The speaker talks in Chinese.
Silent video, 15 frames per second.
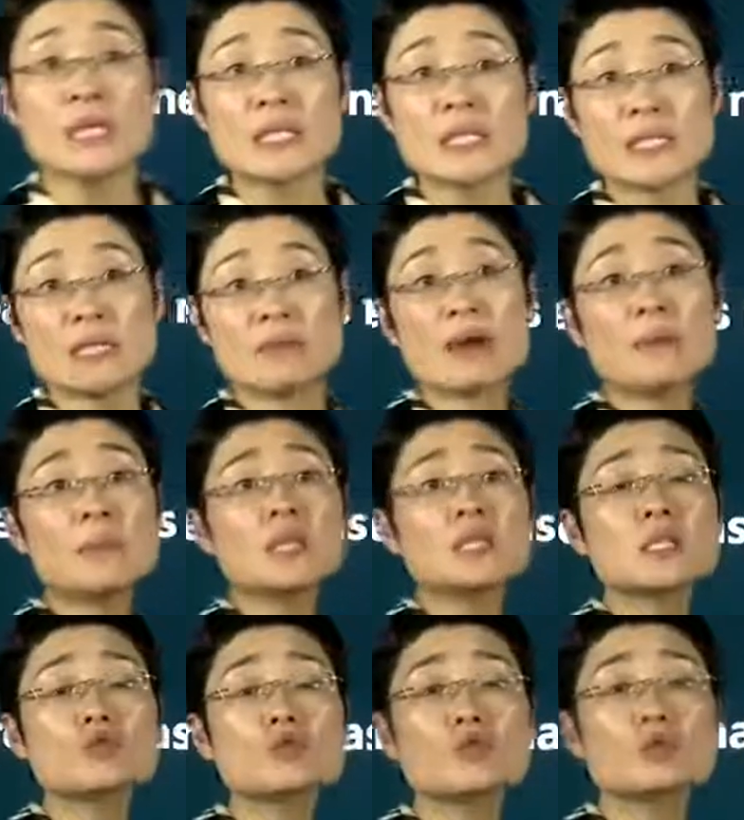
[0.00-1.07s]
写完名
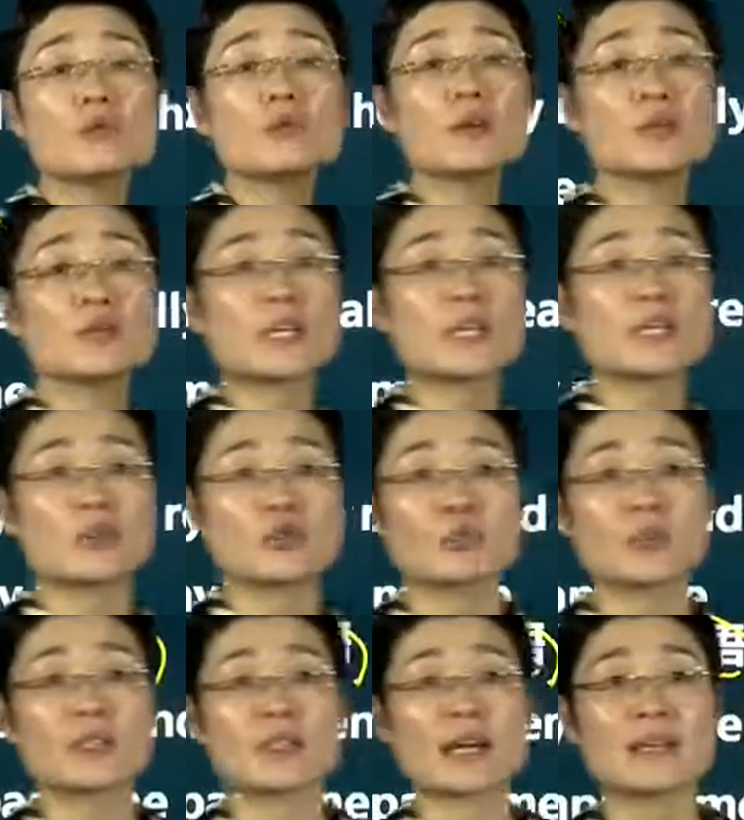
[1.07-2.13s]
词做同位语，我再引出，
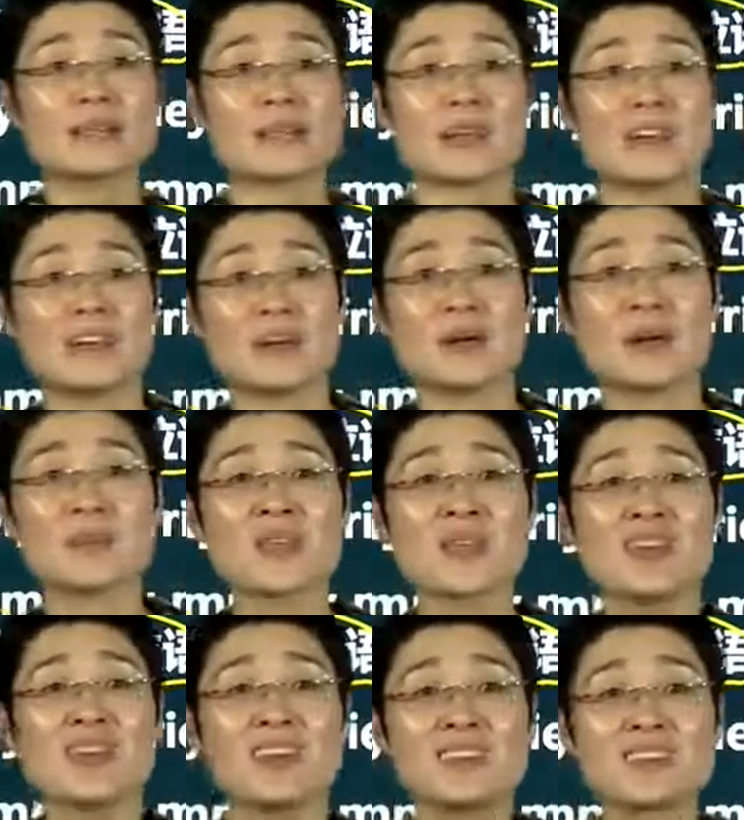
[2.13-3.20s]
不让你看见。
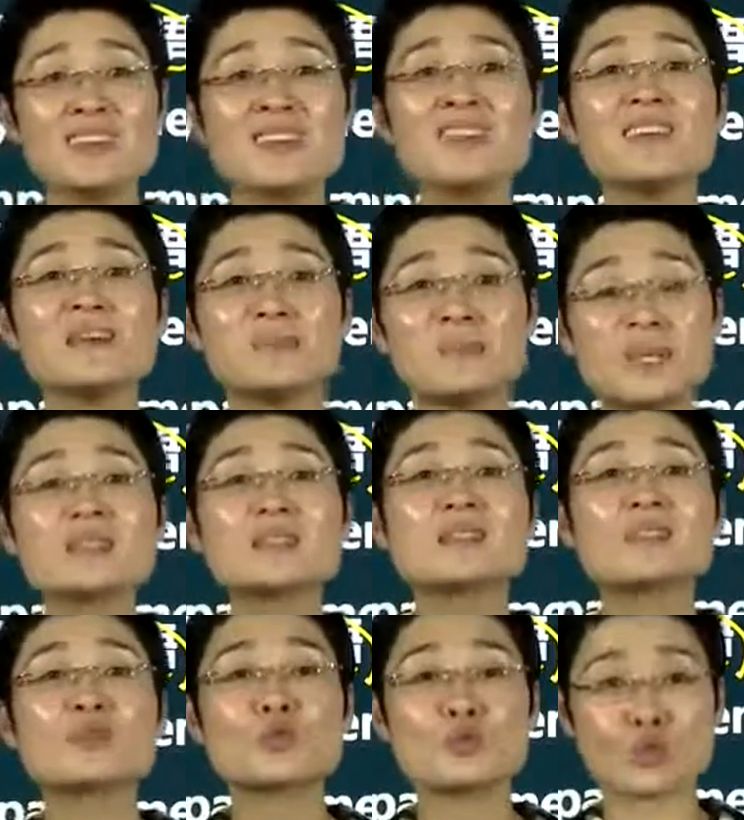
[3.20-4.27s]
一名
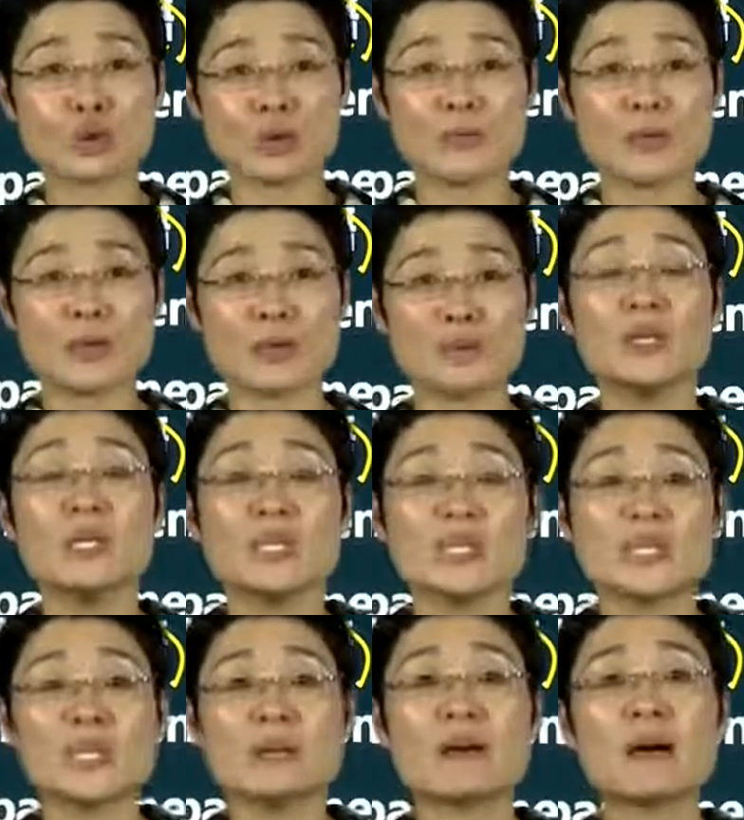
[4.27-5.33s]
词做同位语，
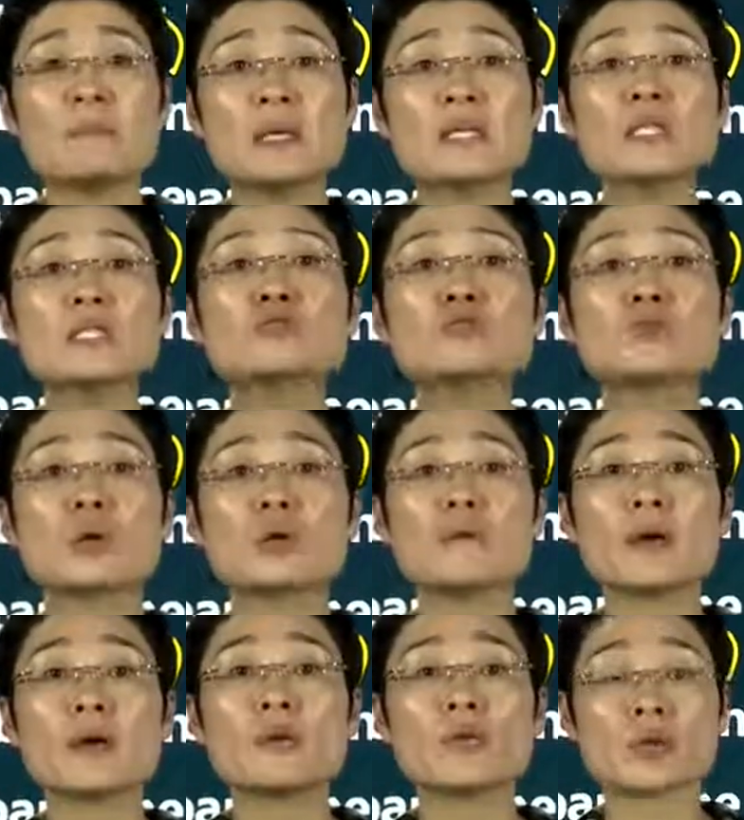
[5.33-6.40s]
写完名词做同
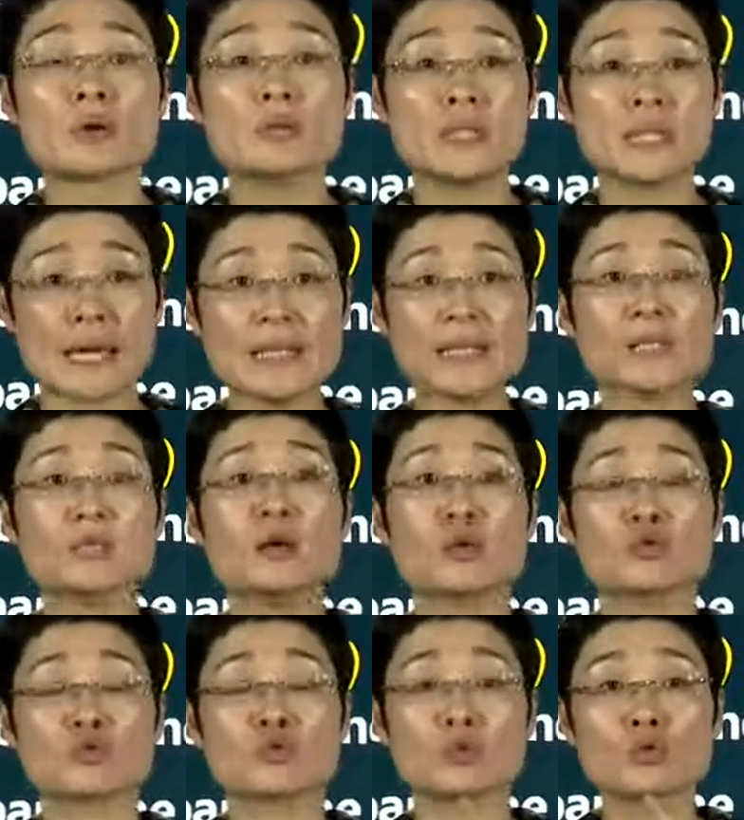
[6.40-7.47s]
位语以后，你赶紧告
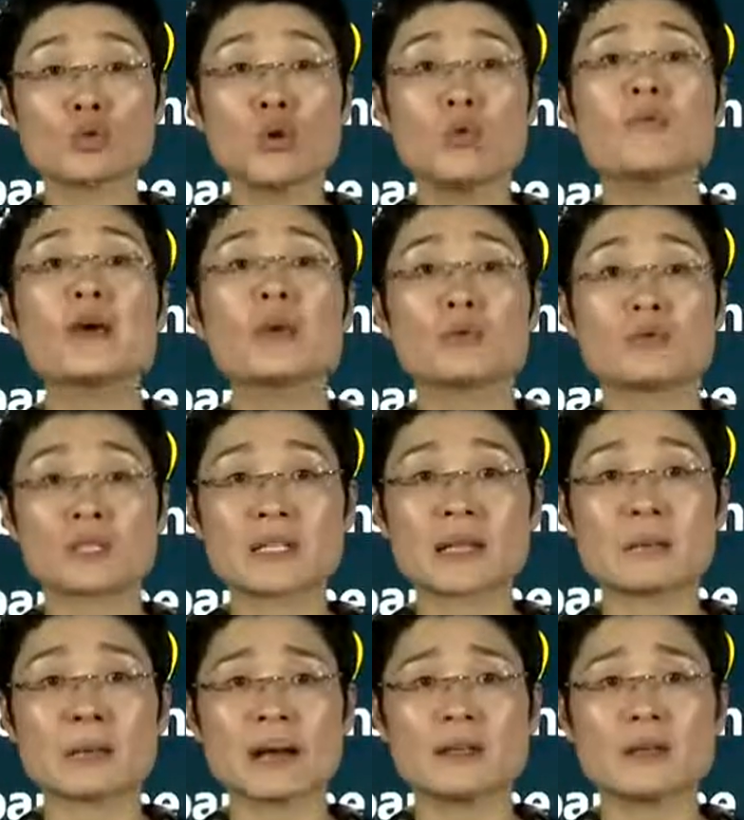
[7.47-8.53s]
诉我，同外语是
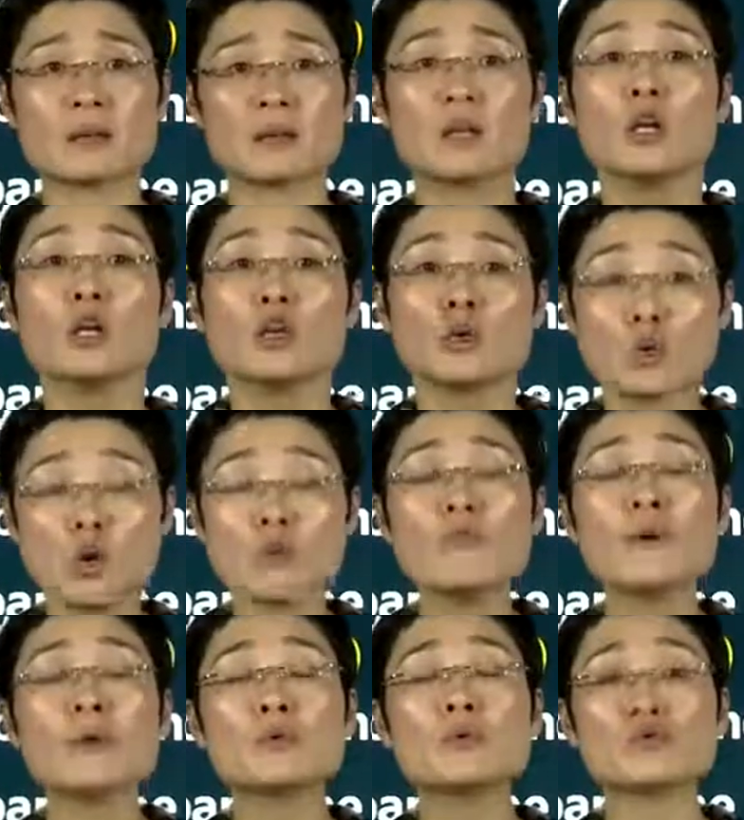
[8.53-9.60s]
干嘛的？同
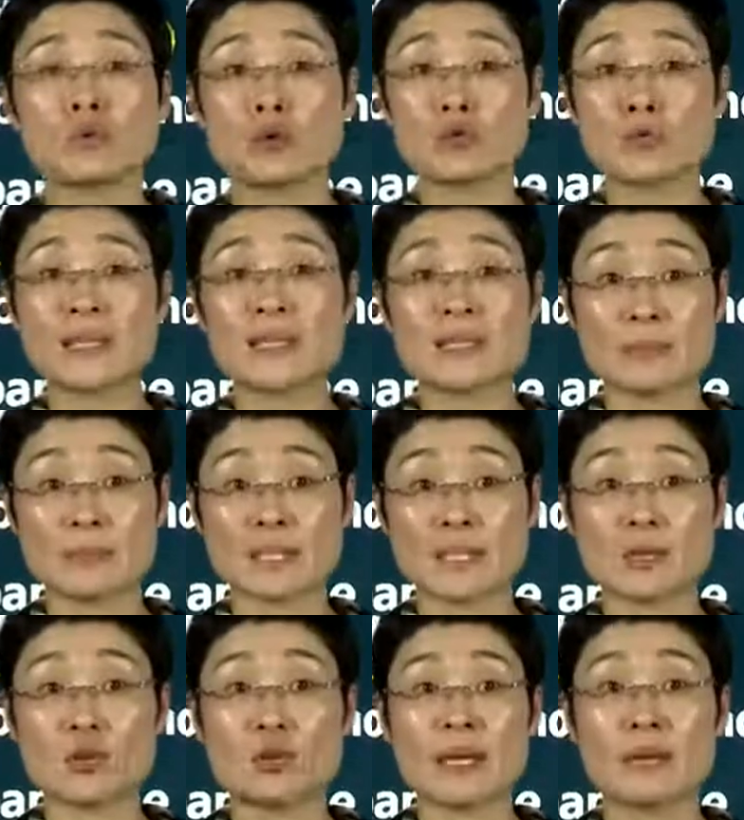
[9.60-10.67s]
位语总要出现在什么词的
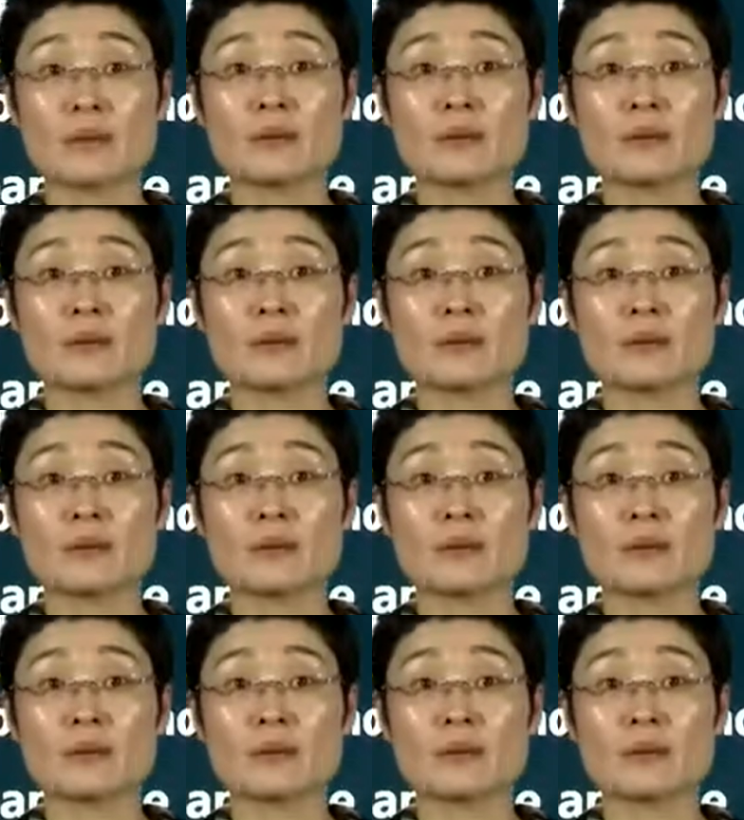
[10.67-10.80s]
后面？